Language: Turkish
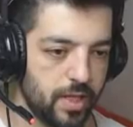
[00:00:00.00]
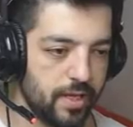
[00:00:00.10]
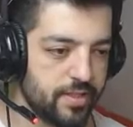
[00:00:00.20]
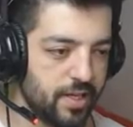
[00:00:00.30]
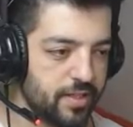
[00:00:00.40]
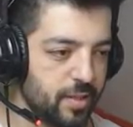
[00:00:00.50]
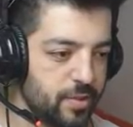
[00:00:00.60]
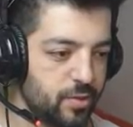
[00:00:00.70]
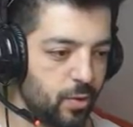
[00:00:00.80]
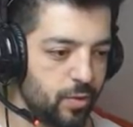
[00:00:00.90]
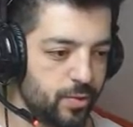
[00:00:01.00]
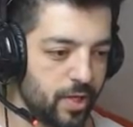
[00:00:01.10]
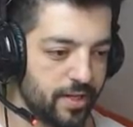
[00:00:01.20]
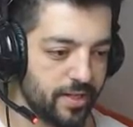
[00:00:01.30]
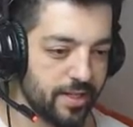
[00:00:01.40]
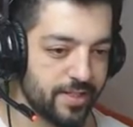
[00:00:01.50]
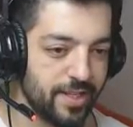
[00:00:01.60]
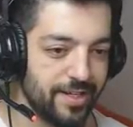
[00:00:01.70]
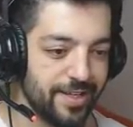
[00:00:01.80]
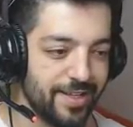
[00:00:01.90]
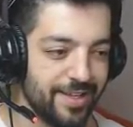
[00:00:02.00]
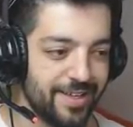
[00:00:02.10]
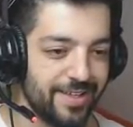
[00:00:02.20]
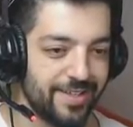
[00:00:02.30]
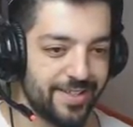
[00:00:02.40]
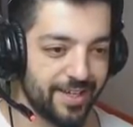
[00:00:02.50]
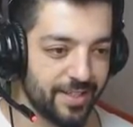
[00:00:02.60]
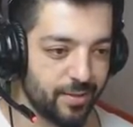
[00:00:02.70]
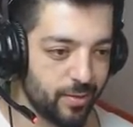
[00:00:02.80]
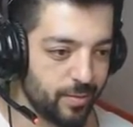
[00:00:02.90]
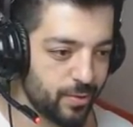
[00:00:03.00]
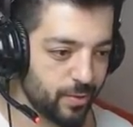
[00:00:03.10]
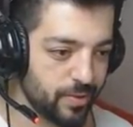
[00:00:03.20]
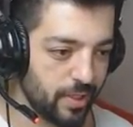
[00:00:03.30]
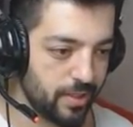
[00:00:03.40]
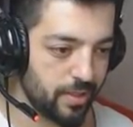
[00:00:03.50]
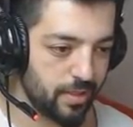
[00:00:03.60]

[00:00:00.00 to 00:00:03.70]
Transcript: Evet çantamız da olmuş arkadaşlar. Çanta da olmuş çok güzel.